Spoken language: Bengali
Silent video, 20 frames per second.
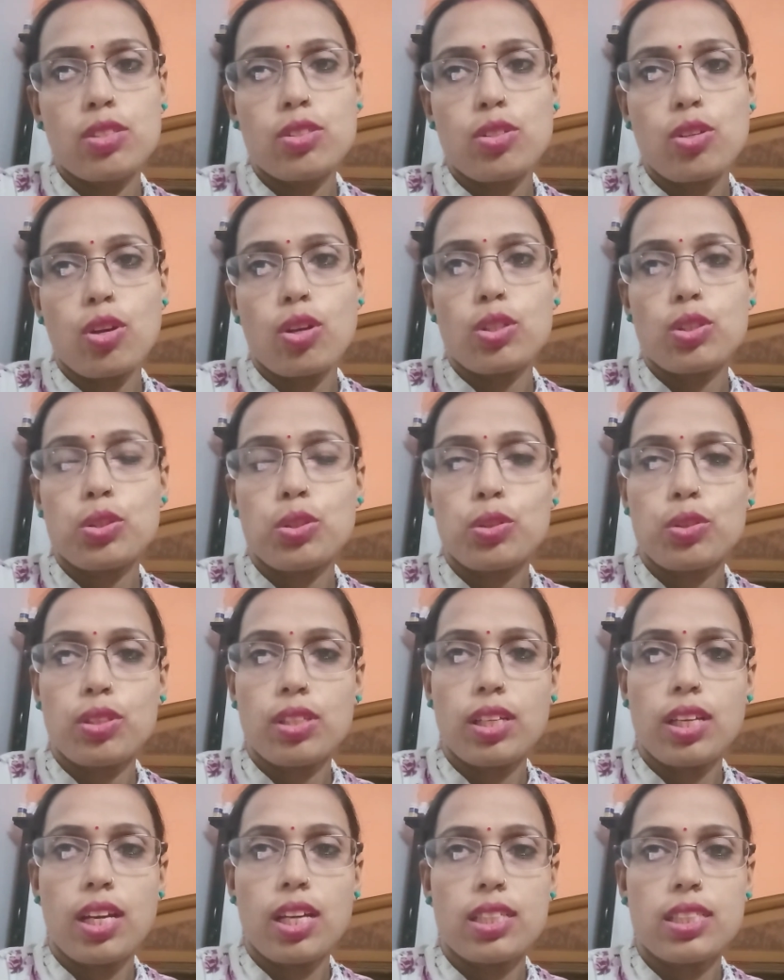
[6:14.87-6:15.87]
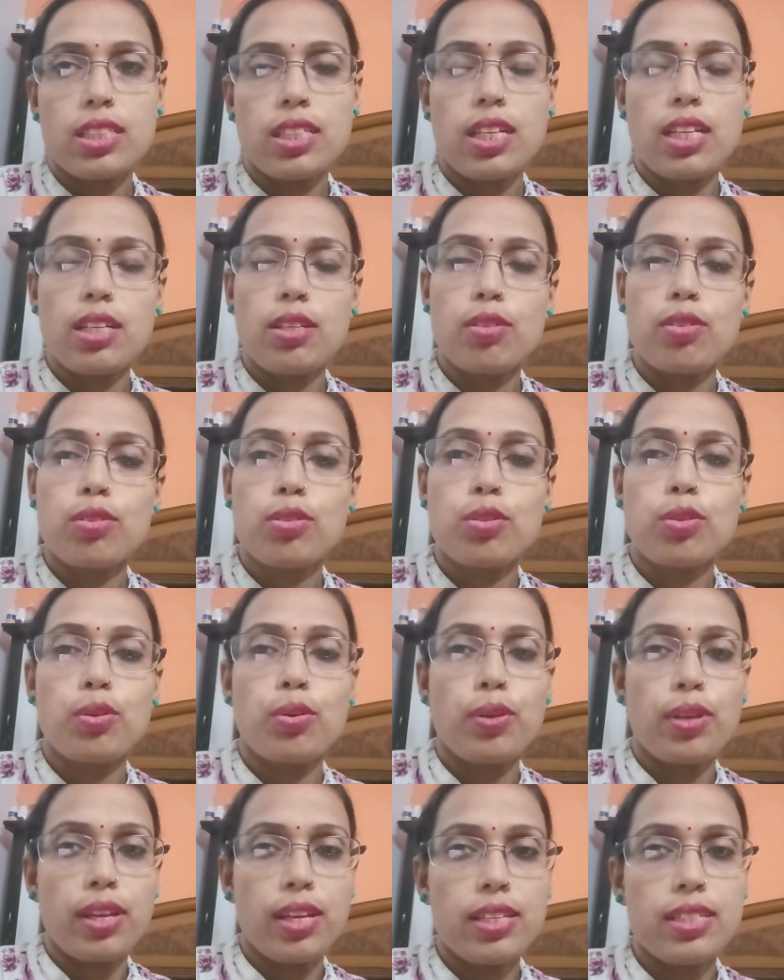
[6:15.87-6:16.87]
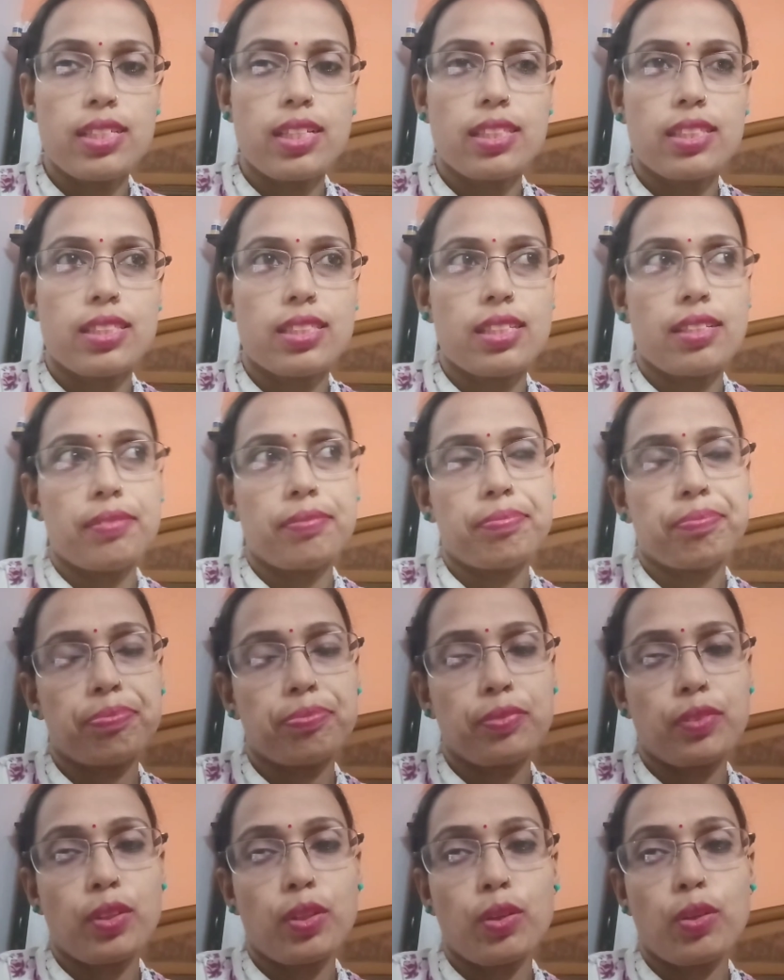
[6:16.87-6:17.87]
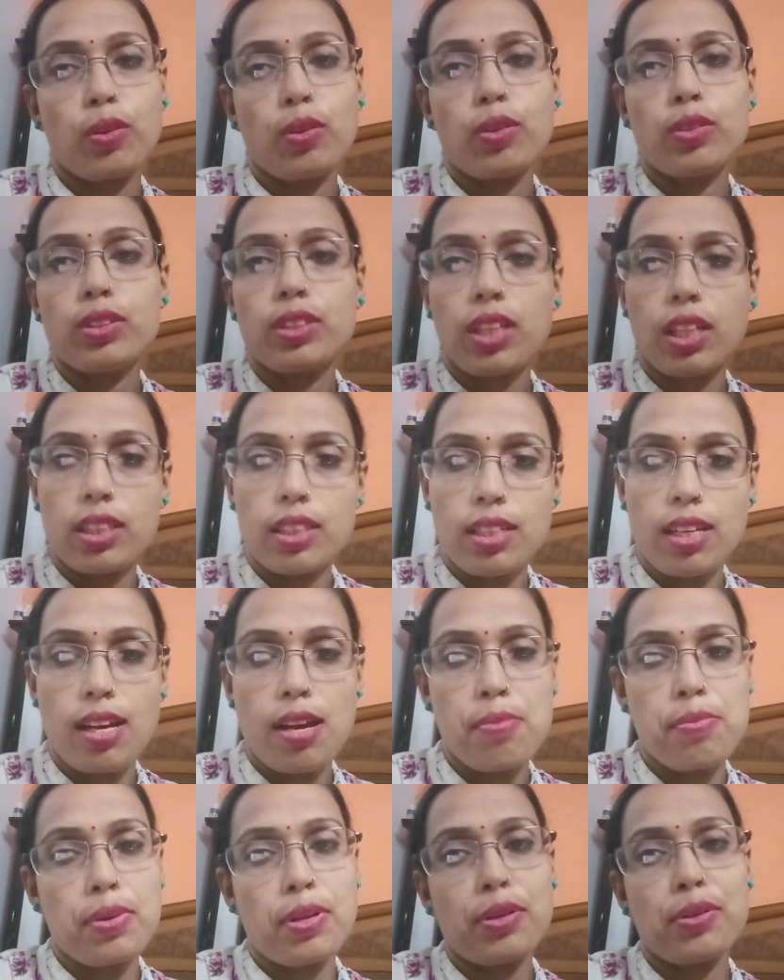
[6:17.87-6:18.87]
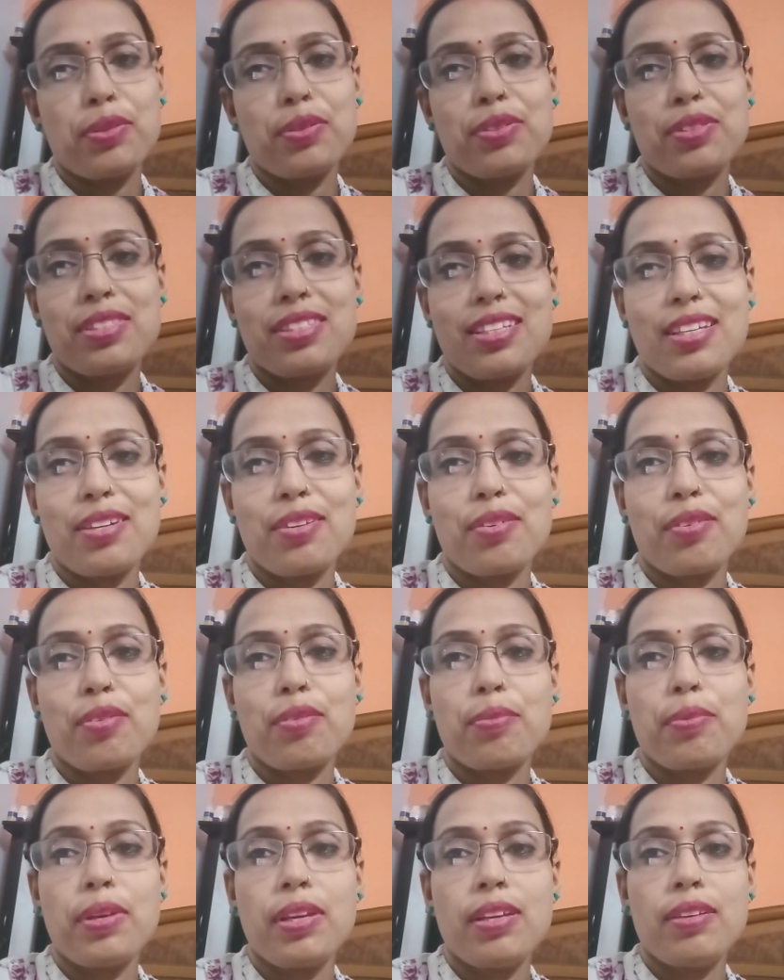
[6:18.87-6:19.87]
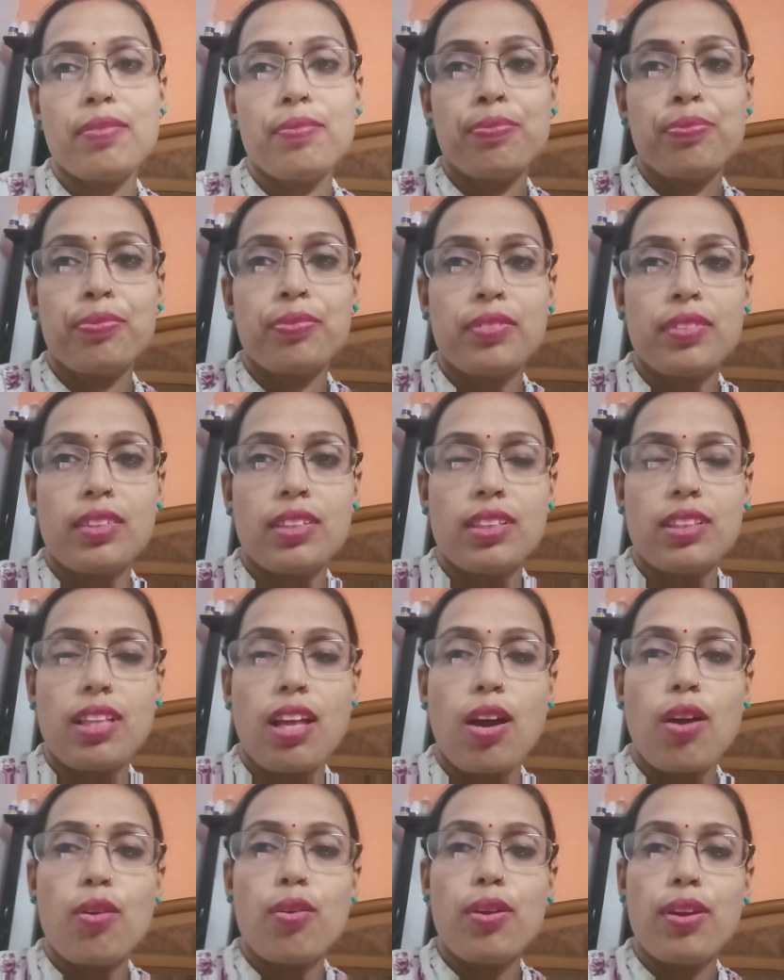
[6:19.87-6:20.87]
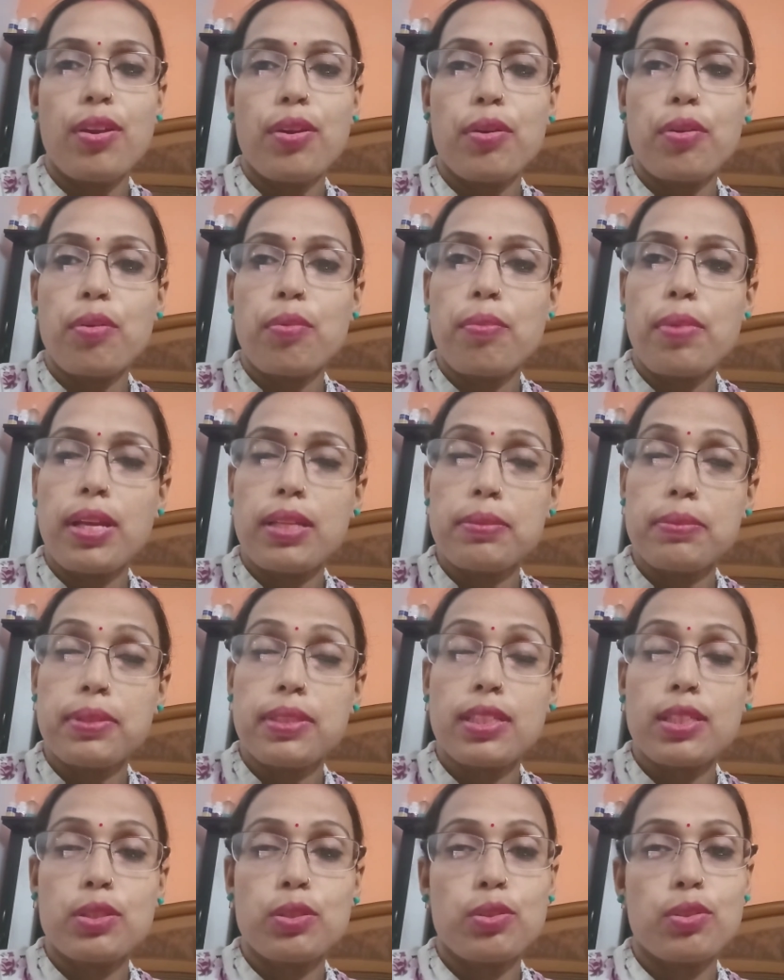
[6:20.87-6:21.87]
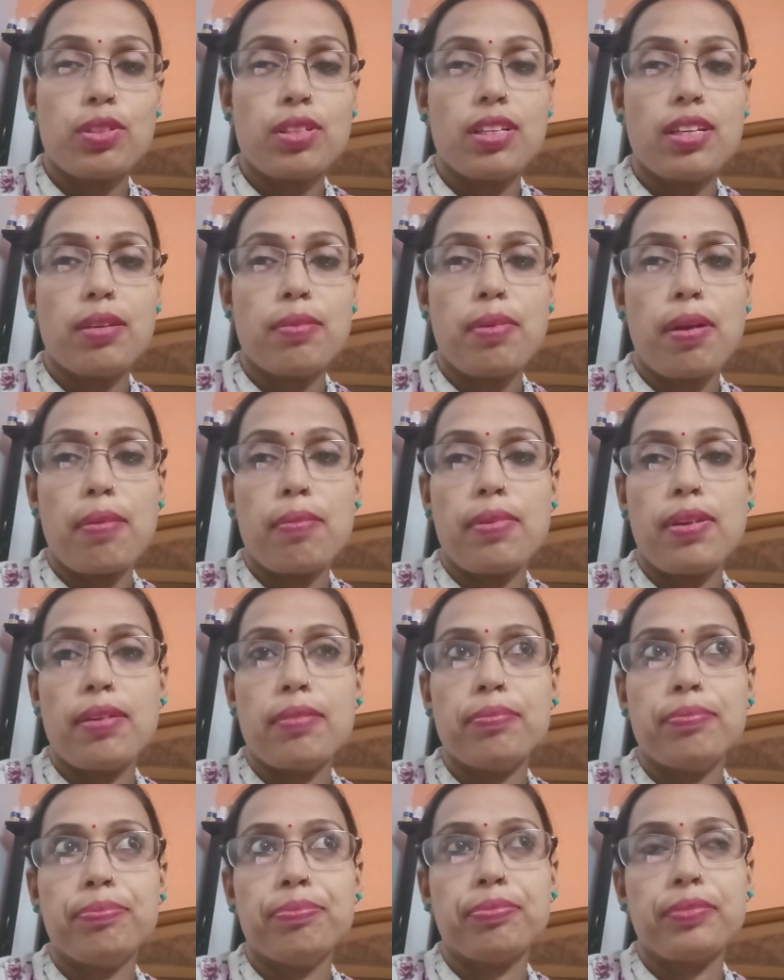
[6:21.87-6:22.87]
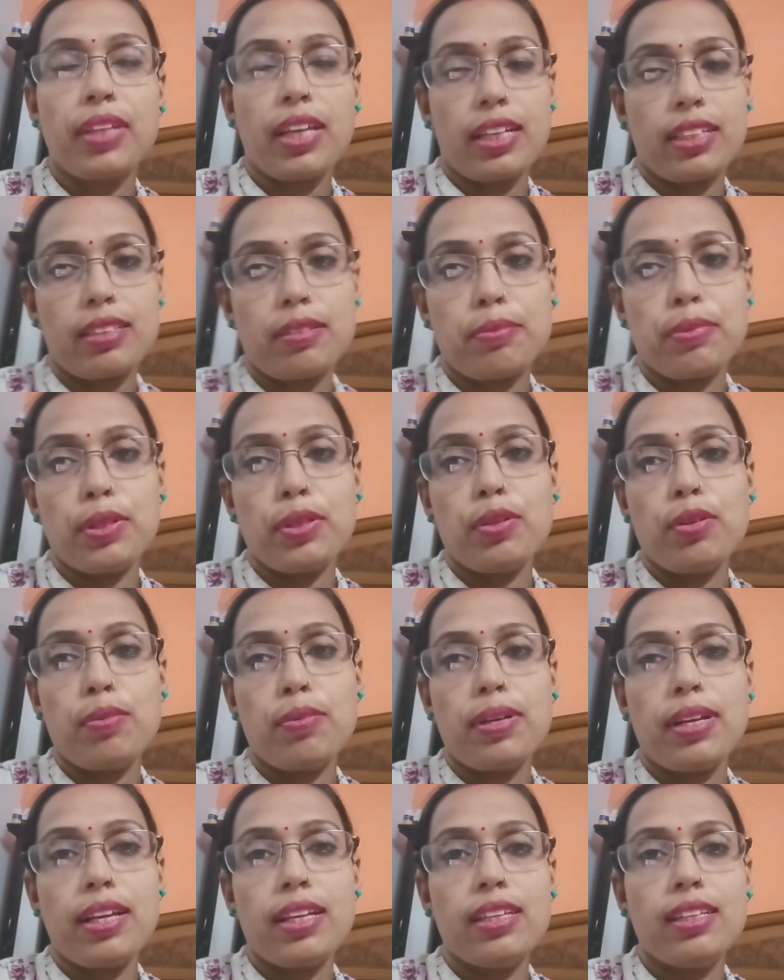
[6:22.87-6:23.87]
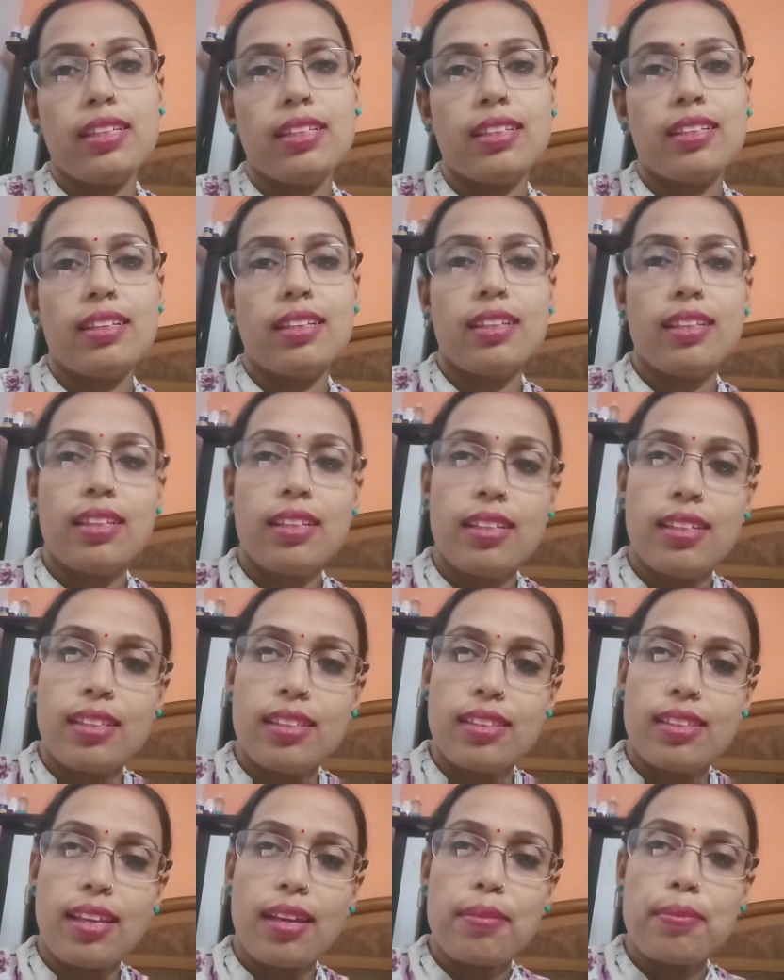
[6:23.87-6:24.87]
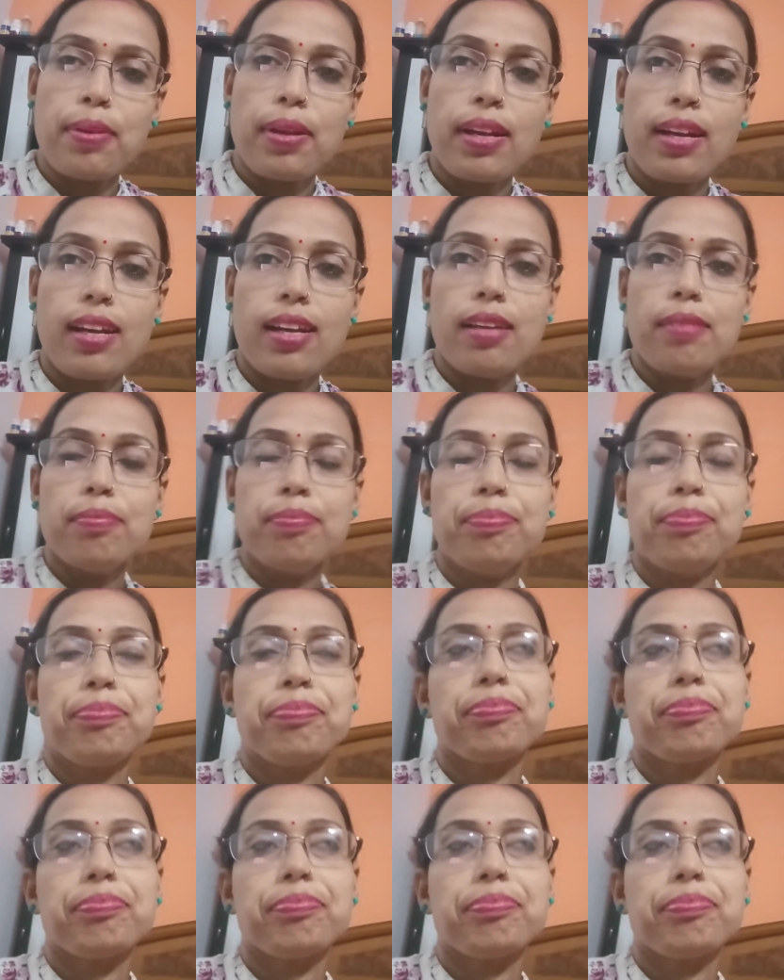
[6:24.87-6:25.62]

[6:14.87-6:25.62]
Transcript: জ্বর সর্দি কাশি এইগুলো তো হয়েই যাচ্ছে তো সাথে আমারও হচ্ছে এরকমই তাও এরকম ম্যাজমেজা শরীর নিয়ে ভাবলাম একটা ভিডিও বানাই তাই বানালাম